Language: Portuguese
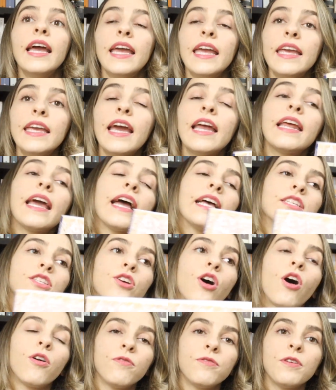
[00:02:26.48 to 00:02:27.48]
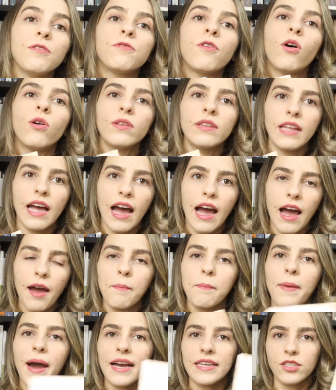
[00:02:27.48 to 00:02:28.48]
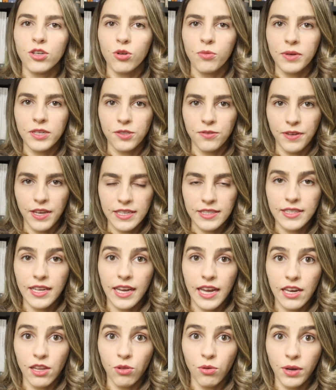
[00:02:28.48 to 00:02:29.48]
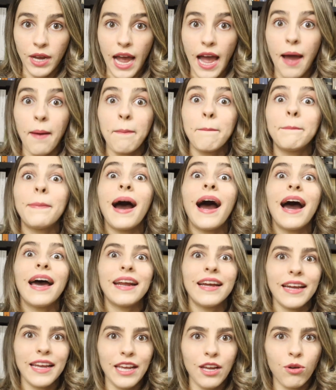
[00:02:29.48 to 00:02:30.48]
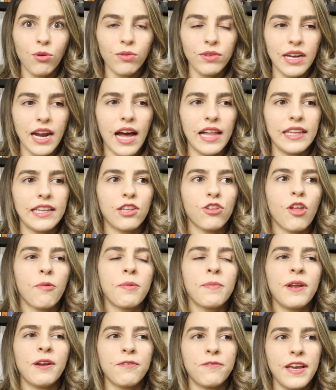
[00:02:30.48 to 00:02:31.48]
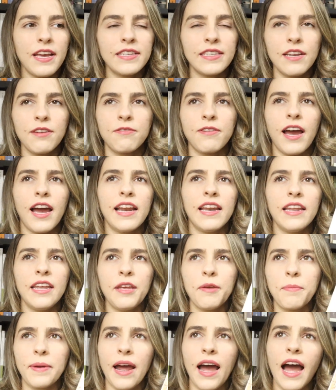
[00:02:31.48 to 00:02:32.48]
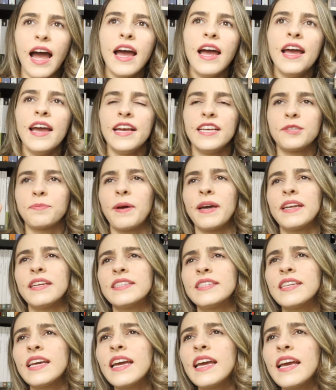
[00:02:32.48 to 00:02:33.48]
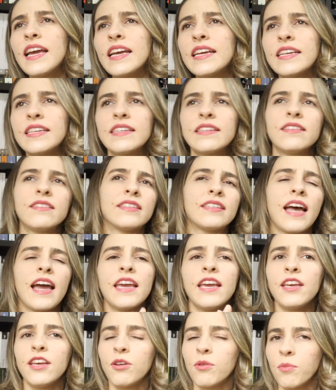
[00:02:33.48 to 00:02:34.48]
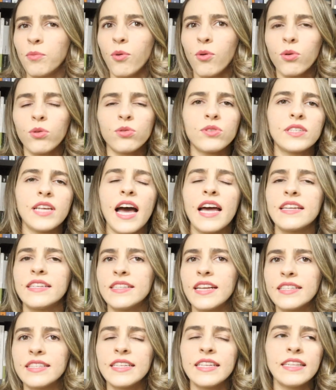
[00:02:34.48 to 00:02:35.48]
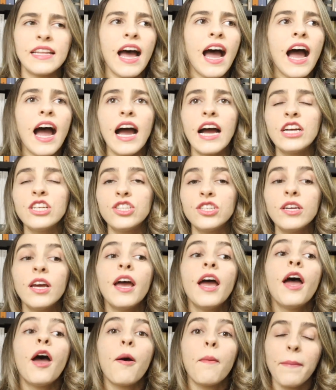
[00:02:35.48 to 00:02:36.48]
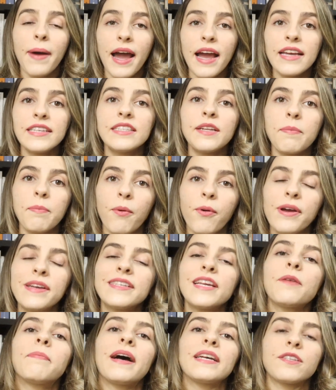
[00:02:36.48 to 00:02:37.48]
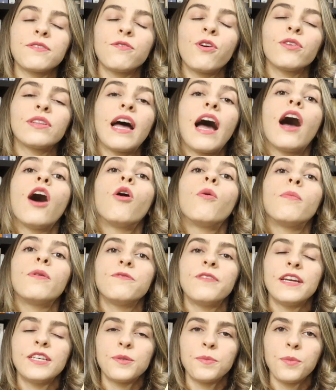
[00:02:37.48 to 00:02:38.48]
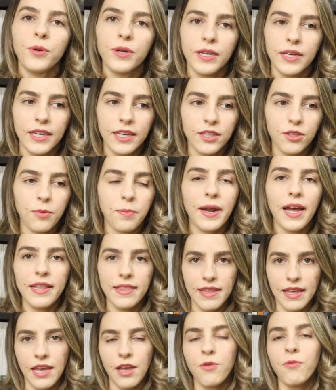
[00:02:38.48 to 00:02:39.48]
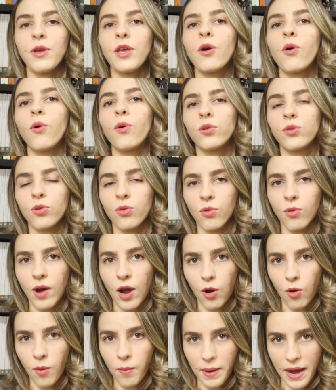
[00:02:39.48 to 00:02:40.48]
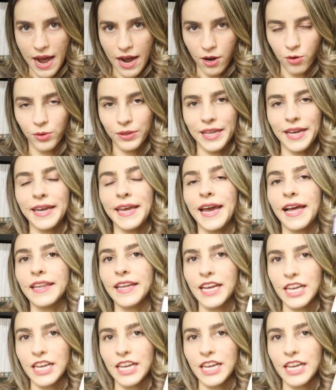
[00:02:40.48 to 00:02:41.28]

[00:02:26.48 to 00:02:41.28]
e ele resolve voltar mais algumas vezes àquele lugar para encontrá-la. Então, da primeira vez, ele vai ali para espairecer, sair um um pouco dos ares da cidade, mas depois ele passa a voltar uma vez por ano para ter um encontro com a Komako naquela